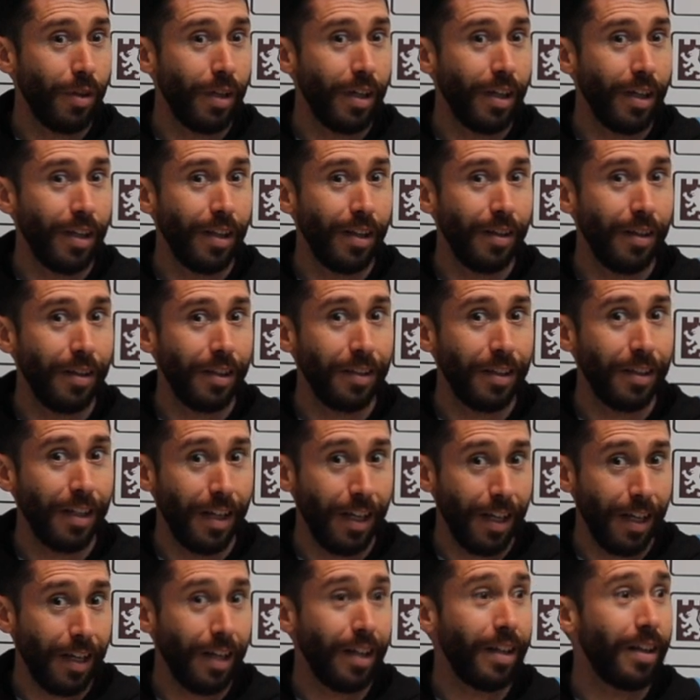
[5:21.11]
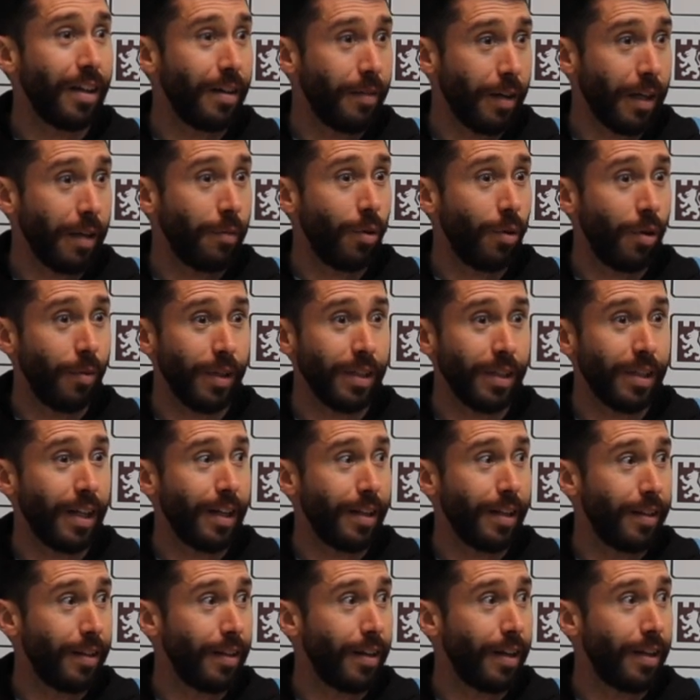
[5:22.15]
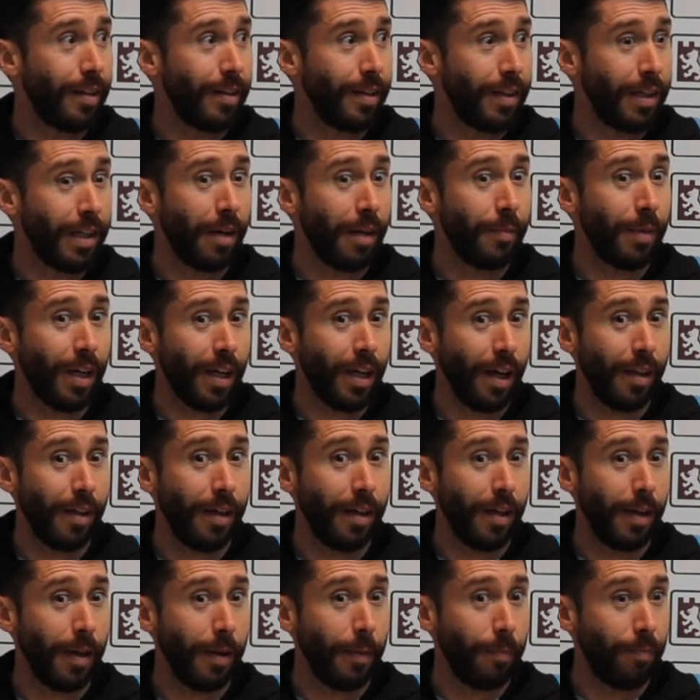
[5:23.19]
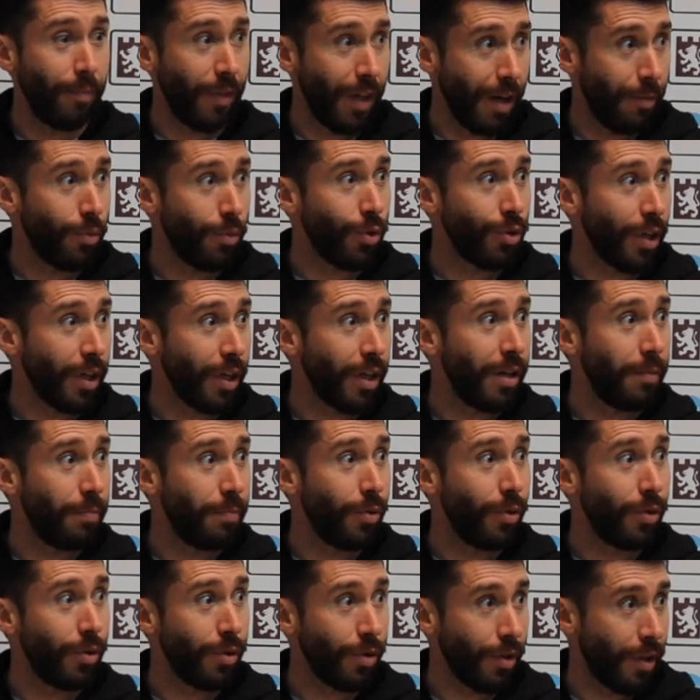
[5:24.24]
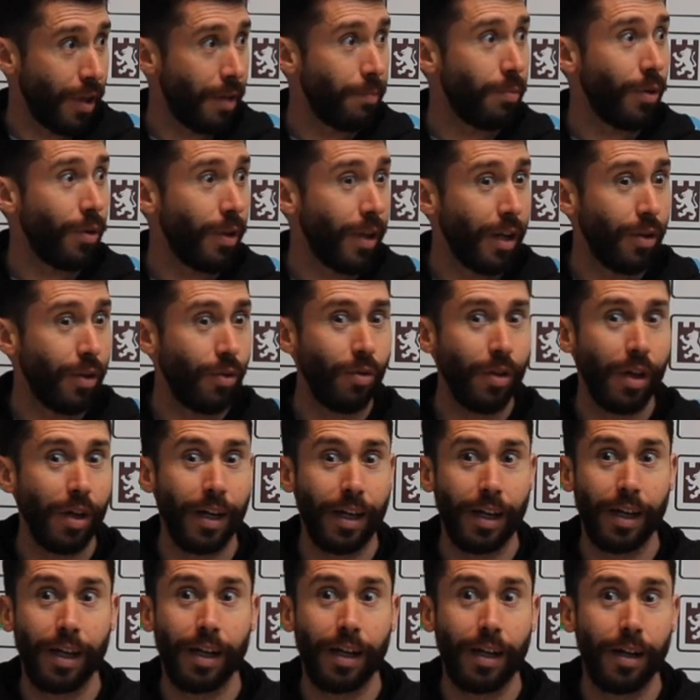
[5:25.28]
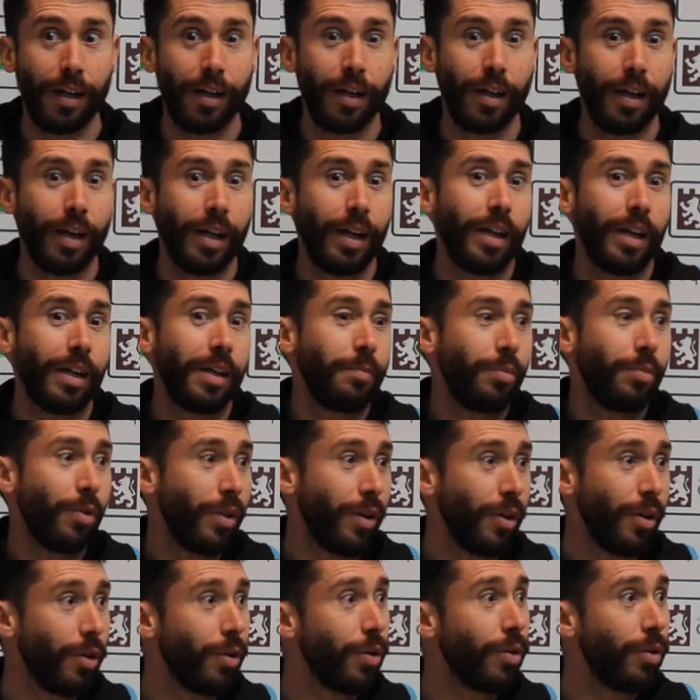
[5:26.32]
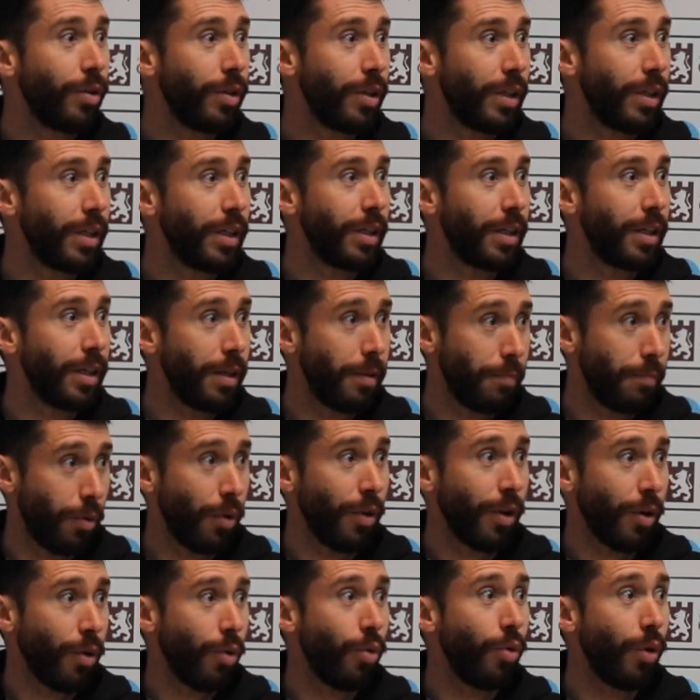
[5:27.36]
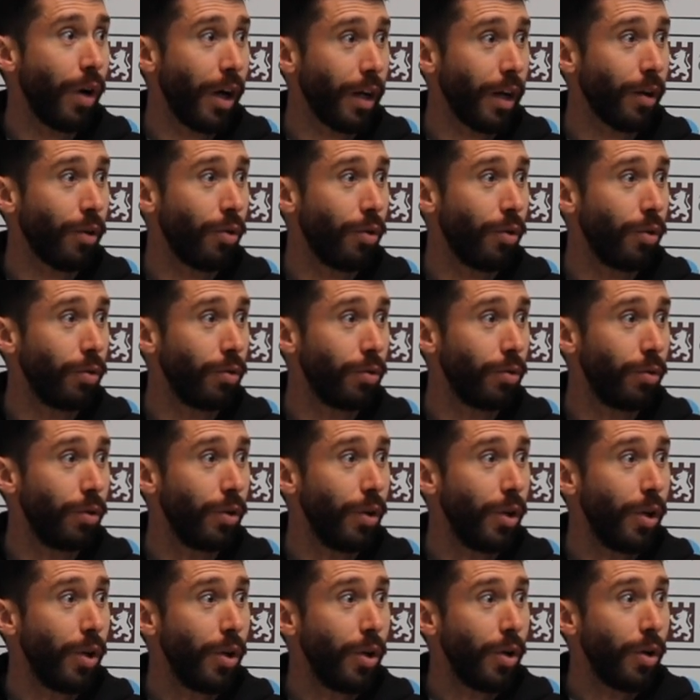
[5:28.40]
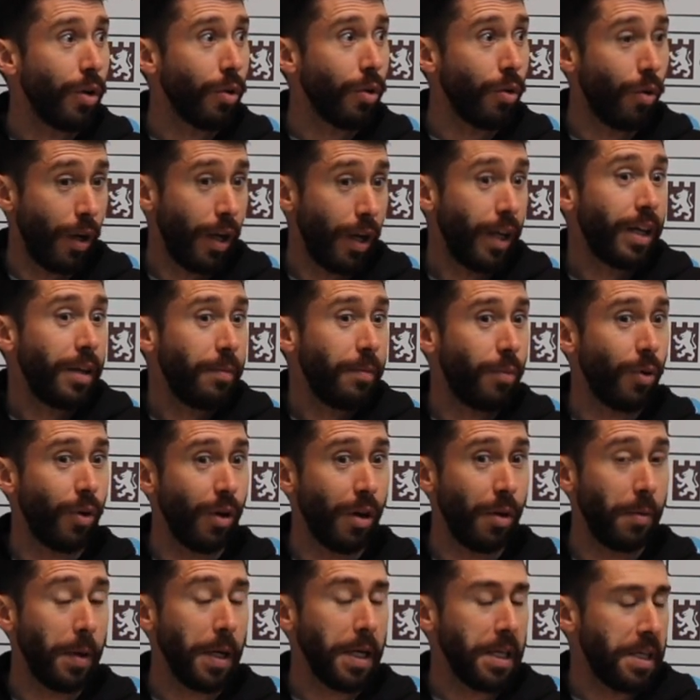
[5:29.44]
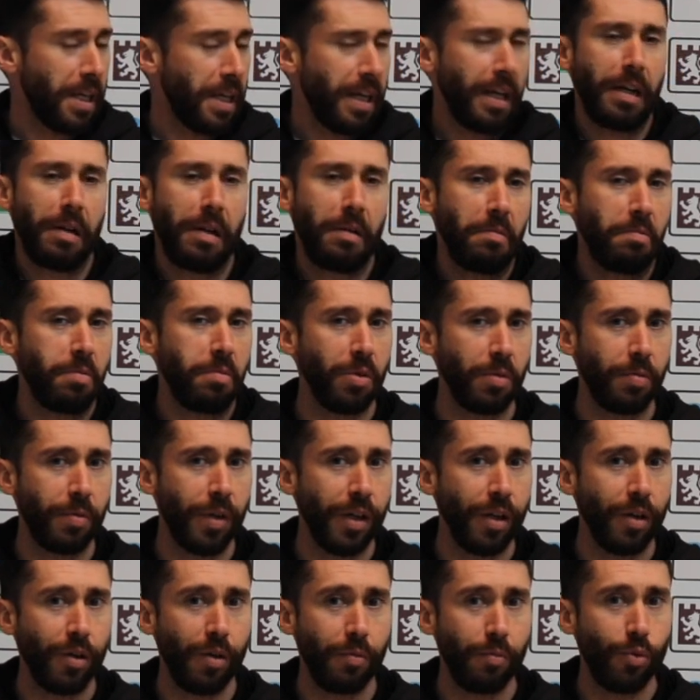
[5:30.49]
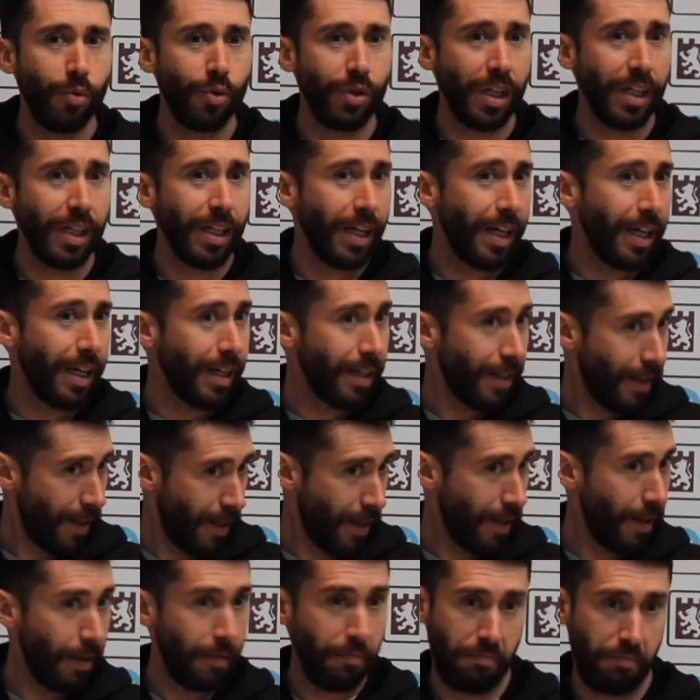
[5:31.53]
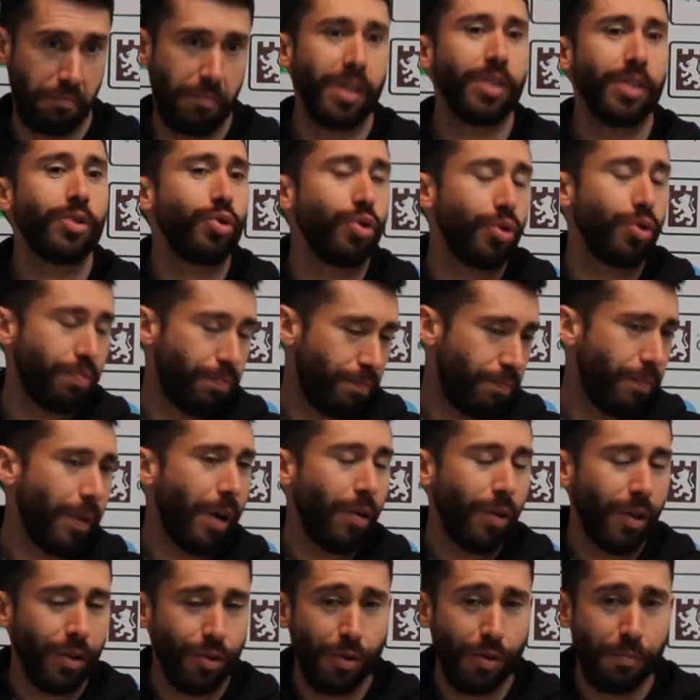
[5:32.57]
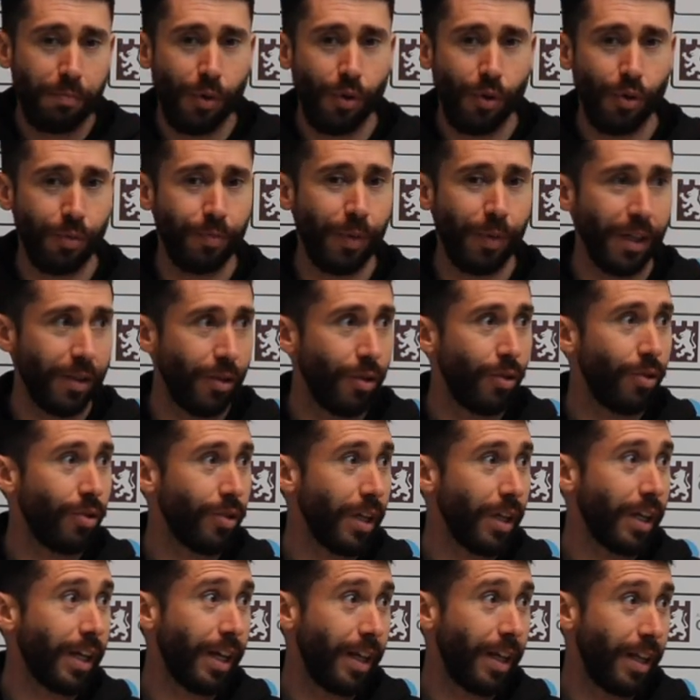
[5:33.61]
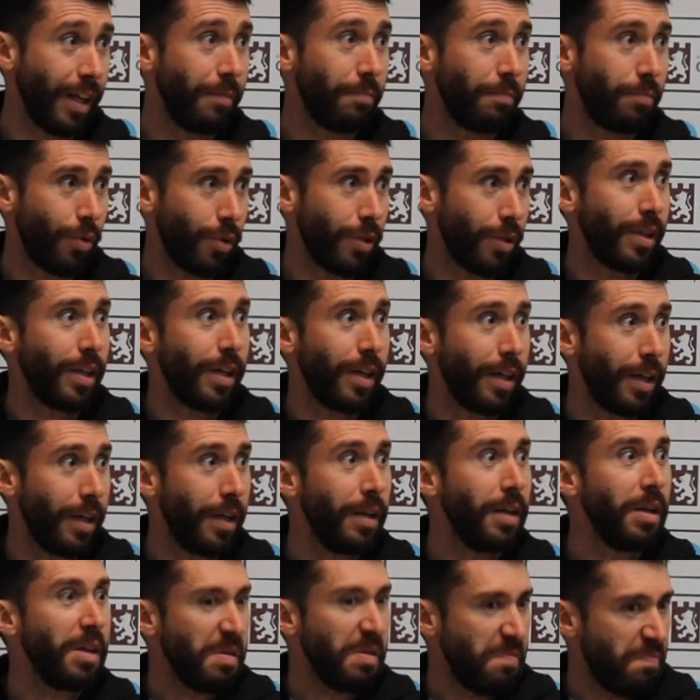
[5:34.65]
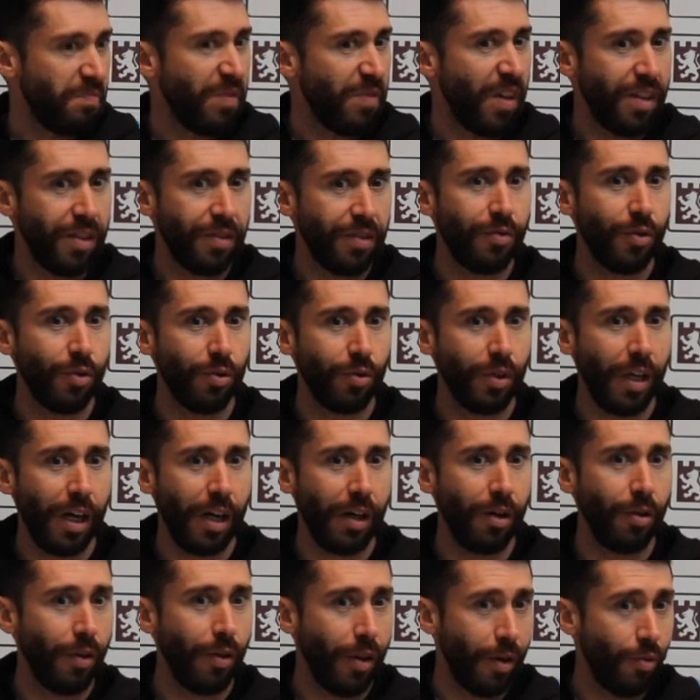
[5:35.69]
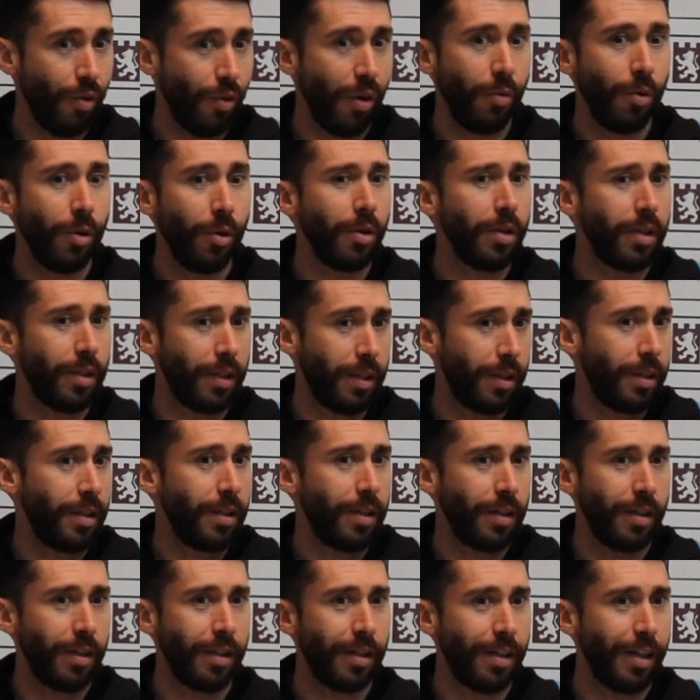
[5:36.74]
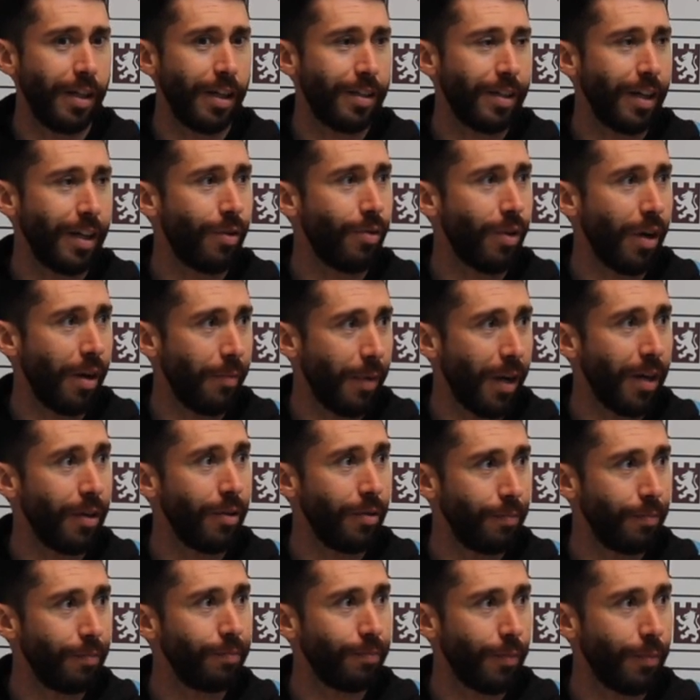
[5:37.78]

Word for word: de, tenerle, de que vuelva a estar en, dinámica de, ambos equipos, de poder ayudar en el, en el equipo de oro y, poder jugar con, con, el equipo EVA y él pues viene con muchas ganas de, estos, aunque son pocos partidos los que quedan, pues de, disfrutarlo de nuevo y, echar una mano.